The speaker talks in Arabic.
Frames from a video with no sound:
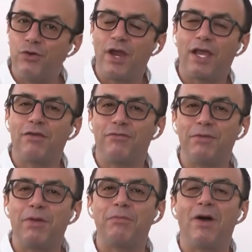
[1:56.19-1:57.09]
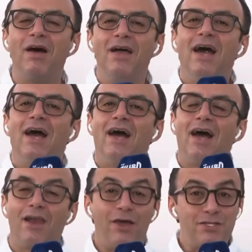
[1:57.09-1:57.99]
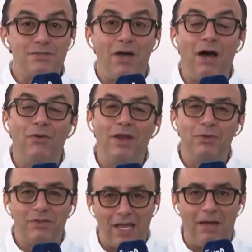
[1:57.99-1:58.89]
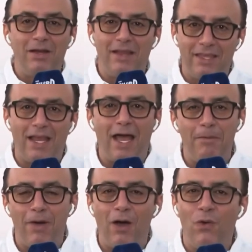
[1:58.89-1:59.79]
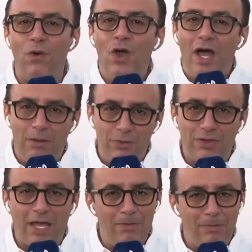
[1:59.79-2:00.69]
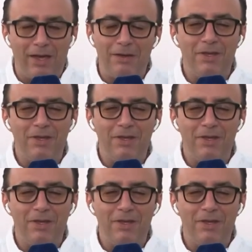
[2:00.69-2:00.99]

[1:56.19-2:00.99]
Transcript: هناك في مرمى آه، الخصم او المنتخب الذي يلعب معه المنتخب المغربي